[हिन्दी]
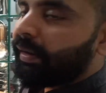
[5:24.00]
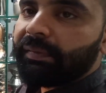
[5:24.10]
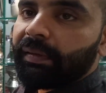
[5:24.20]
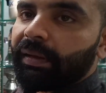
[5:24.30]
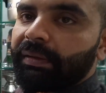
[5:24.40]

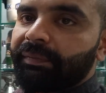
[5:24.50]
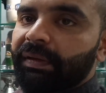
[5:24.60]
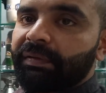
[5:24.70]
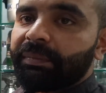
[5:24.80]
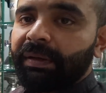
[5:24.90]
अक्सर कई दफ़ा
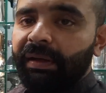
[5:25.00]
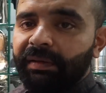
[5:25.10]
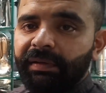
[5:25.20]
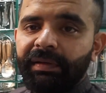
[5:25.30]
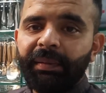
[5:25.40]
कस्टमर ले
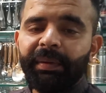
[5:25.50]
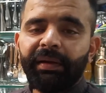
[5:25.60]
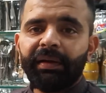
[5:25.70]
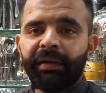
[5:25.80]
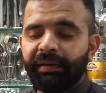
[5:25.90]
जाते हैं
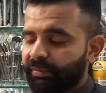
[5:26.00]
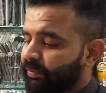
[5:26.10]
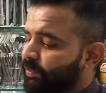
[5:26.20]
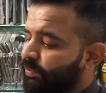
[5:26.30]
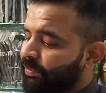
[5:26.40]
बाई करके
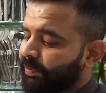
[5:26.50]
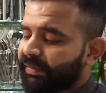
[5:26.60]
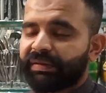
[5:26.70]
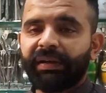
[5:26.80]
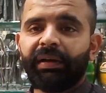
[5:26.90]
तो उनको
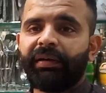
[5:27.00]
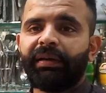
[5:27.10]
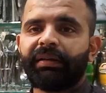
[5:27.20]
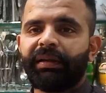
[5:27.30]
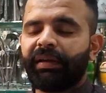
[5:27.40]
फिर चलाना
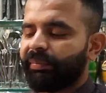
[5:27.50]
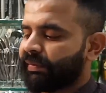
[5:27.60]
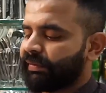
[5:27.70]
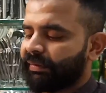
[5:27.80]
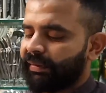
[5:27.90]
नहीं आता यही
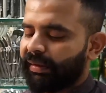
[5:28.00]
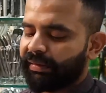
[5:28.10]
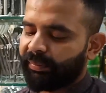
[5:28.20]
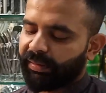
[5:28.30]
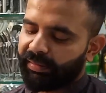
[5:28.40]
मसला होता है
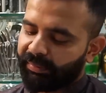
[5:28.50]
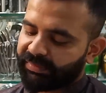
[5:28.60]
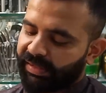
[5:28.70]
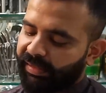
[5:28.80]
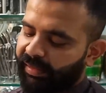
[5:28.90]
कहते भाई हम
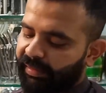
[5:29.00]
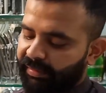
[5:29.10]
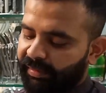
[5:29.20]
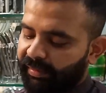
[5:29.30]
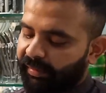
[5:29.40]
चेक कर रहे
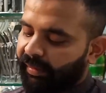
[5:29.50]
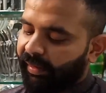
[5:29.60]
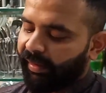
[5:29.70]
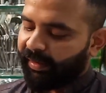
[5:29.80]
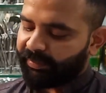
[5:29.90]
थे
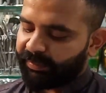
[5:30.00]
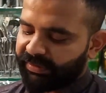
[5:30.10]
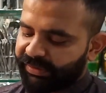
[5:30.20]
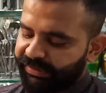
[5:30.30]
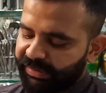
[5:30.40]
आपसे
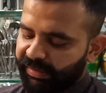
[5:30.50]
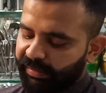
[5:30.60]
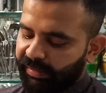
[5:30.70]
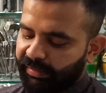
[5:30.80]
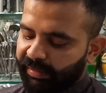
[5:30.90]
मशीन चली
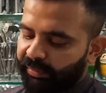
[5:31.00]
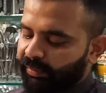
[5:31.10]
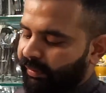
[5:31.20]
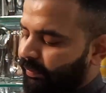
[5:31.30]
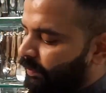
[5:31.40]
नहीं ये
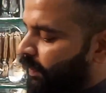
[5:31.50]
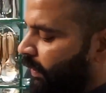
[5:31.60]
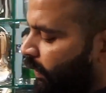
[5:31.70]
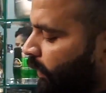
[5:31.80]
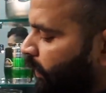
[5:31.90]
हुआ वो हुआ
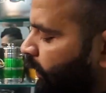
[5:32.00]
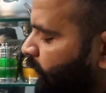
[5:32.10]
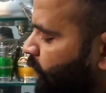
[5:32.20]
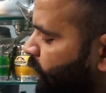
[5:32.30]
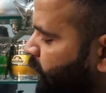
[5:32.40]

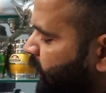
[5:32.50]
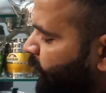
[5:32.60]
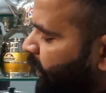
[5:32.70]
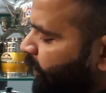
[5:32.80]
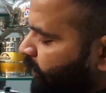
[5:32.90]
तो इसलिए
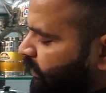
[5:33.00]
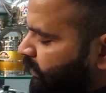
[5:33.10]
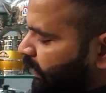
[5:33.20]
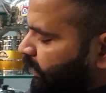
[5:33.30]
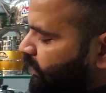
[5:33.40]
मैं आपको इसकी
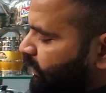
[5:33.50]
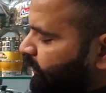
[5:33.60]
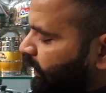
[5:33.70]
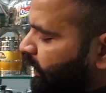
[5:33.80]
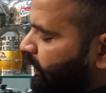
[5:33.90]
सारी चीज़ें
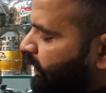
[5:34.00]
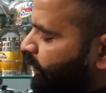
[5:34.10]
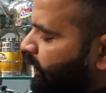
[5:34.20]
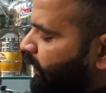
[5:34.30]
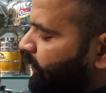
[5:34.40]
वगैरह यही
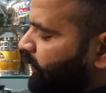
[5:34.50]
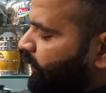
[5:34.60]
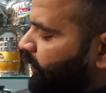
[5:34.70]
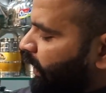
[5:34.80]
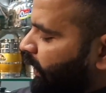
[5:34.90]
बता दूँ
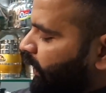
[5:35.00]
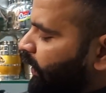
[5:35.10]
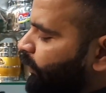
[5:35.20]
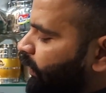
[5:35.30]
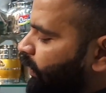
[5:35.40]
ताकि
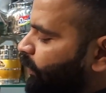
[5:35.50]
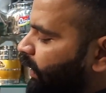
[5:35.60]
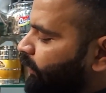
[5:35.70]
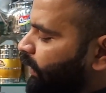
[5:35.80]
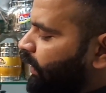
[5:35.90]
आप अगर
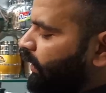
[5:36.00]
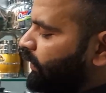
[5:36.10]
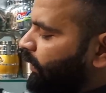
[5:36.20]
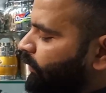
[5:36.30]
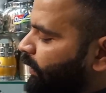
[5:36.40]
बाई वगैरह
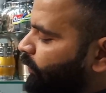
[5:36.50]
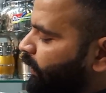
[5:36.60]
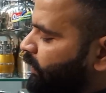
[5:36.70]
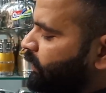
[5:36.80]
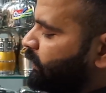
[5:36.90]
करते हैं तो
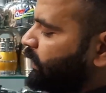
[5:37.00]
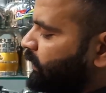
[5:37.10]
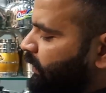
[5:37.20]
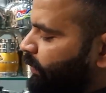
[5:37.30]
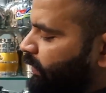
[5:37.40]
आपको हर चीज़ का
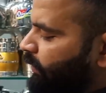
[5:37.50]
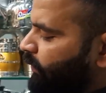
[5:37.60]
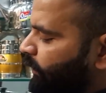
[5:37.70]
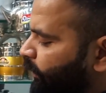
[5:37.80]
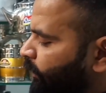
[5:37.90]
इसका पता हो
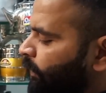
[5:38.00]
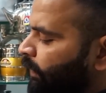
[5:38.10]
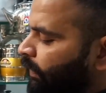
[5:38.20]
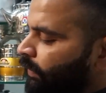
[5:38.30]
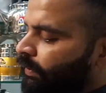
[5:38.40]

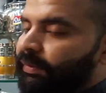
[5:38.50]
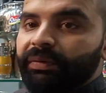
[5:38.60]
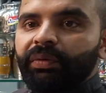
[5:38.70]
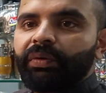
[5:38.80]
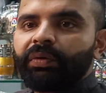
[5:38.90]

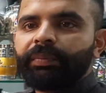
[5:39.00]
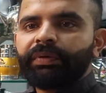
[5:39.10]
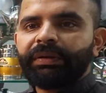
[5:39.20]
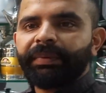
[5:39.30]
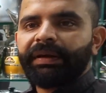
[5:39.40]
तो
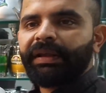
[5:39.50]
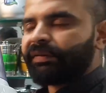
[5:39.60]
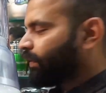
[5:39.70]
बहुत ही बढ़िया